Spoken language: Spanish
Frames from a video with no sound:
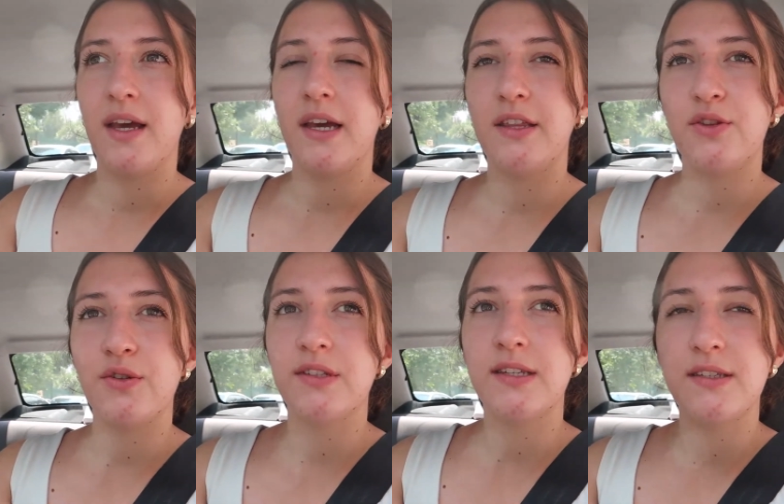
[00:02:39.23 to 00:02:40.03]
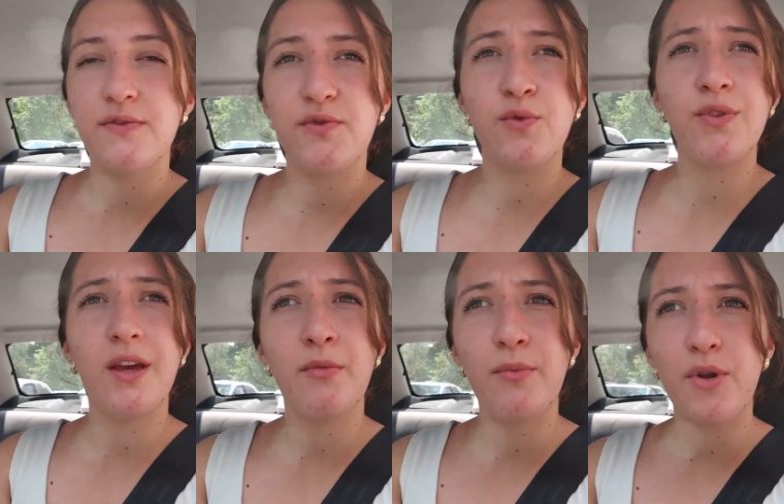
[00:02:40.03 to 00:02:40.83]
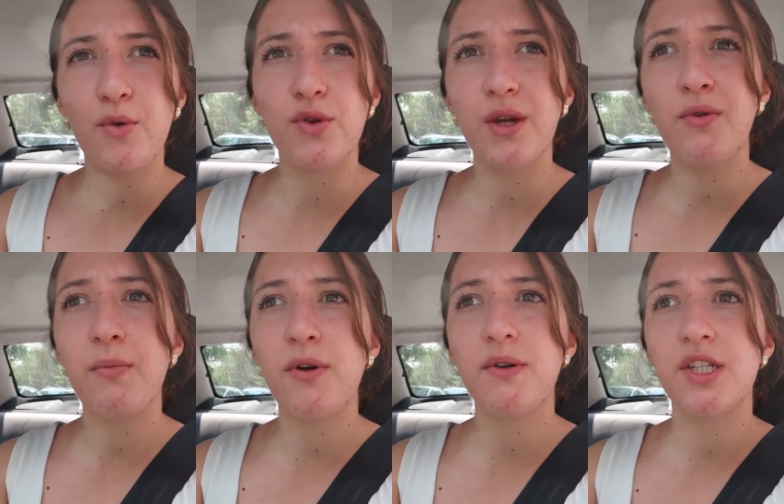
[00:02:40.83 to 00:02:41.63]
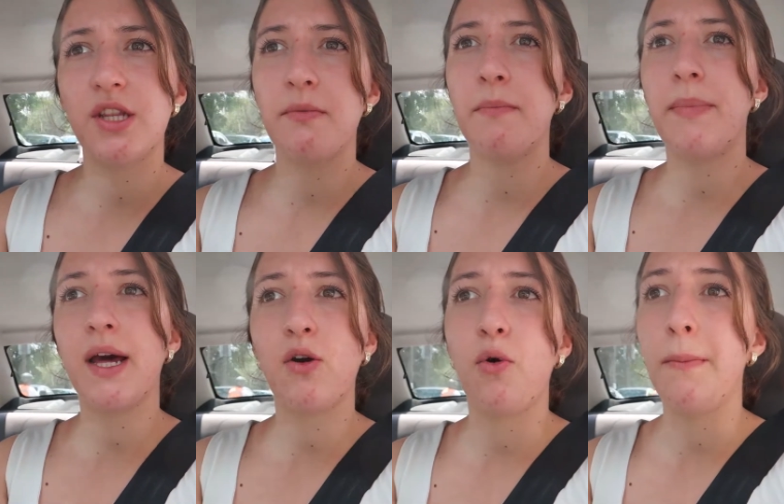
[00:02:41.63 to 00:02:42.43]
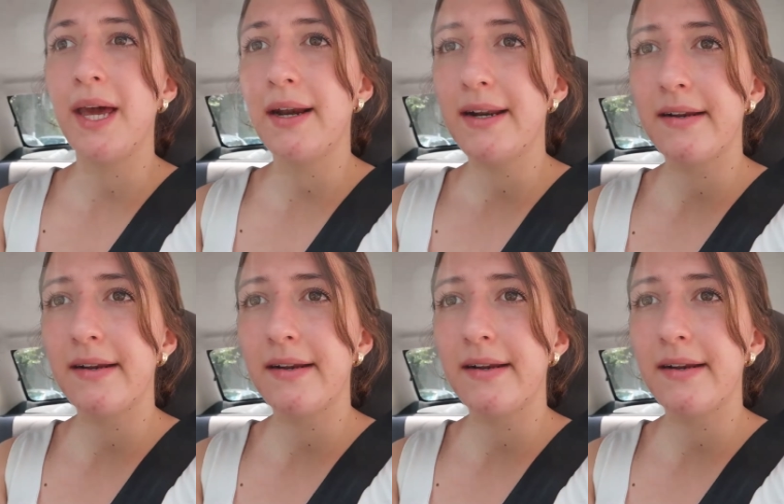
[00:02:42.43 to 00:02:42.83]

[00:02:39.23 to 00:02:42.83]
Entonces fue un día muy productivo, aproveché también para comer